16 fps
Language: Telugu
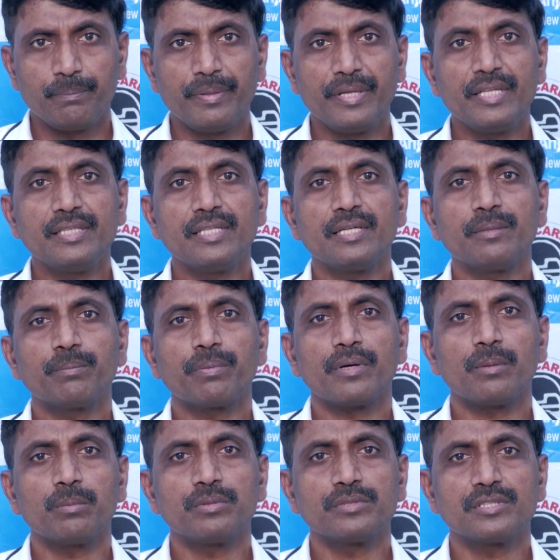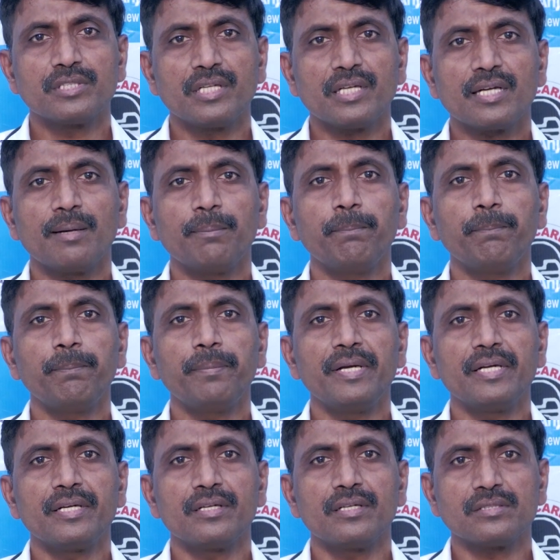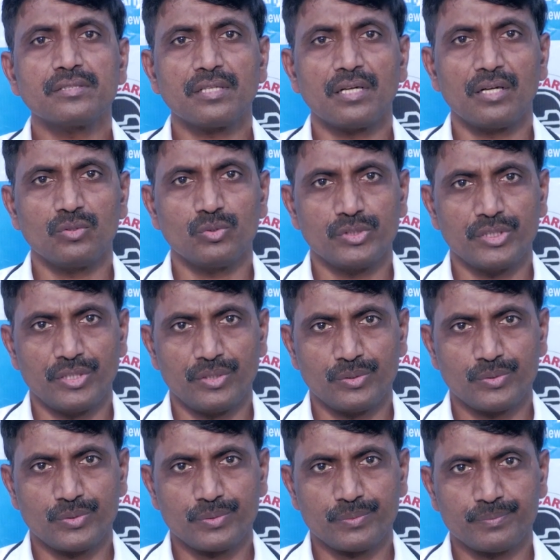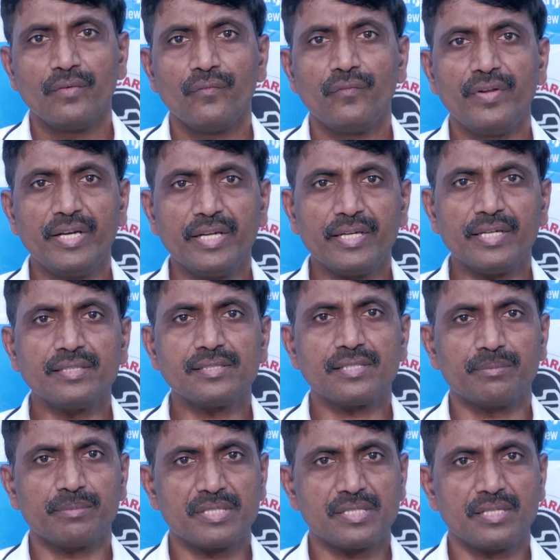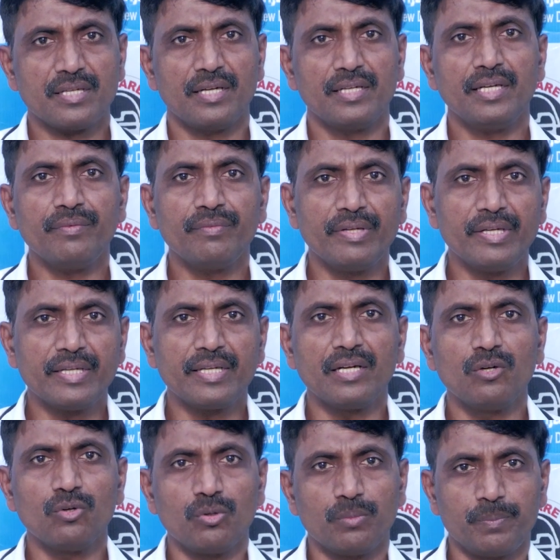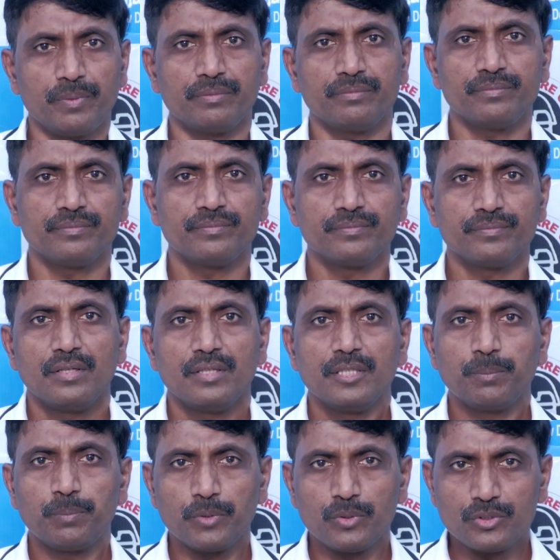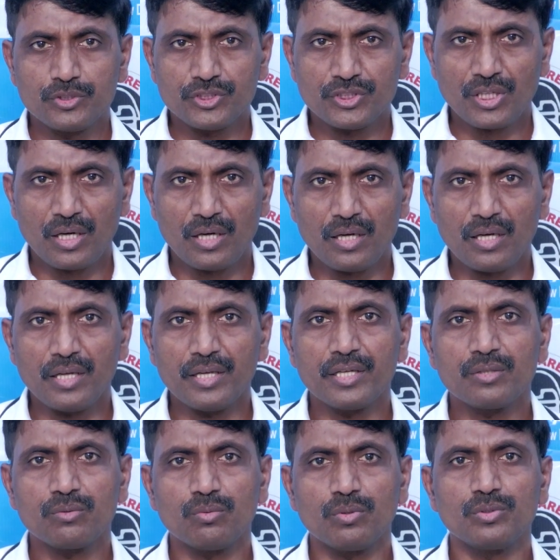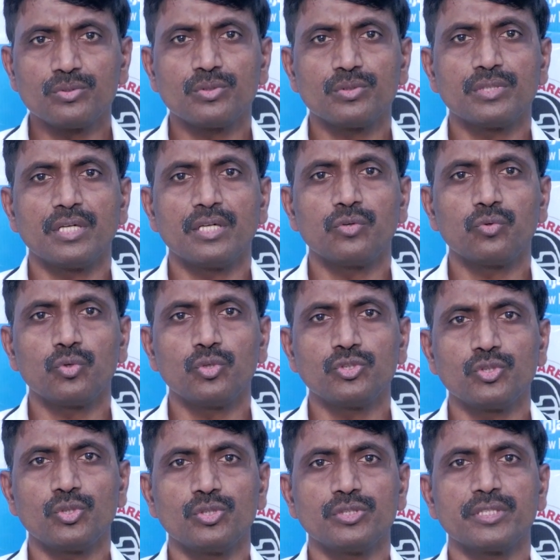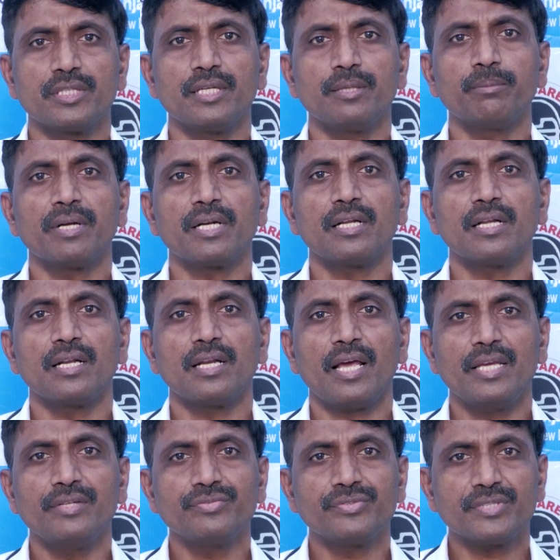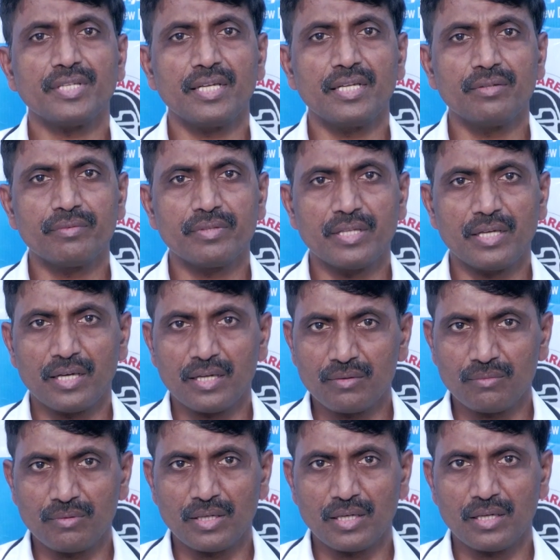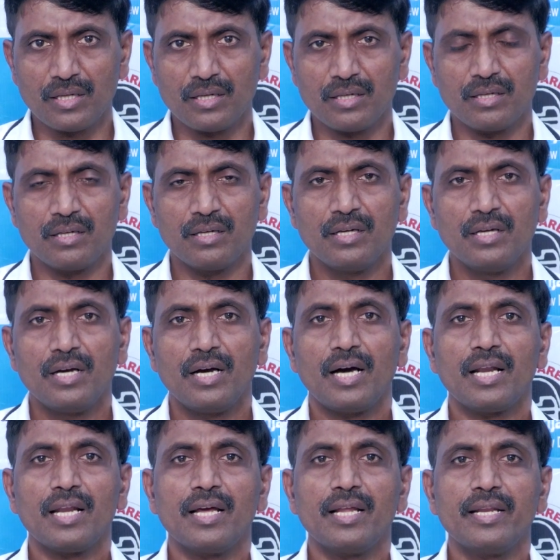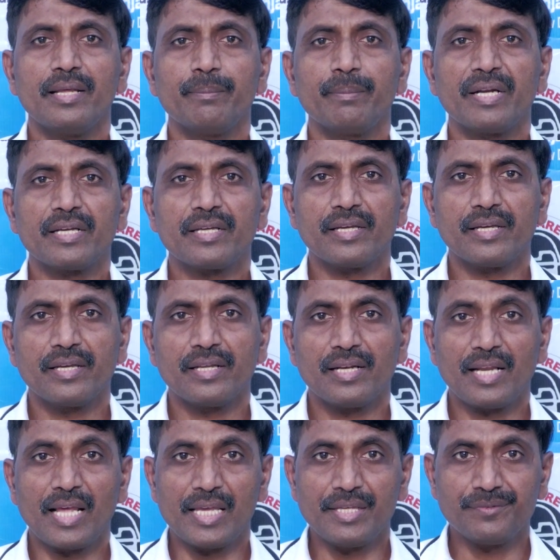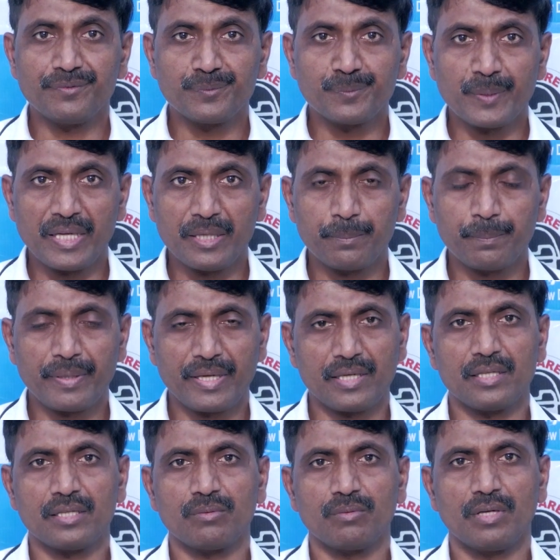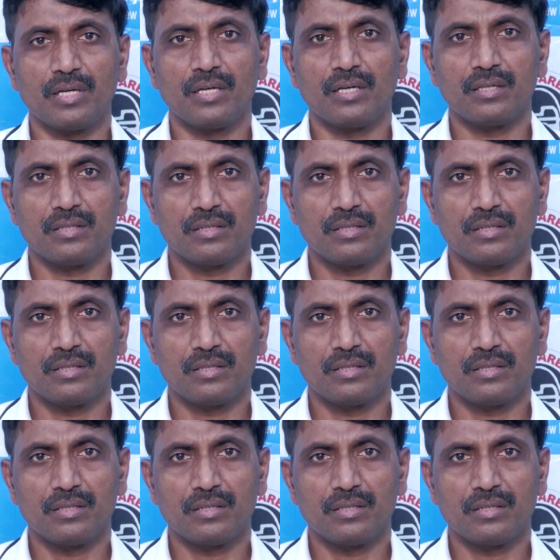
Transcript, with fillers: బ్రీతింగ్ ప్రాబ్లమ్స్ని కంప్లీట్గా సాల్వ్ చేయొచ్చు వినికిడి సమస్య అంటే వినికిడి లోపం ఇప్పుడు చాలా ఎక్కువ అవుతుందండి రోజు రోజుకి మన లైఫ్ స్టైల్ విధానం వల్ల అలానే మనకి లైఫ్ స్పాన్ పెరగటం వలన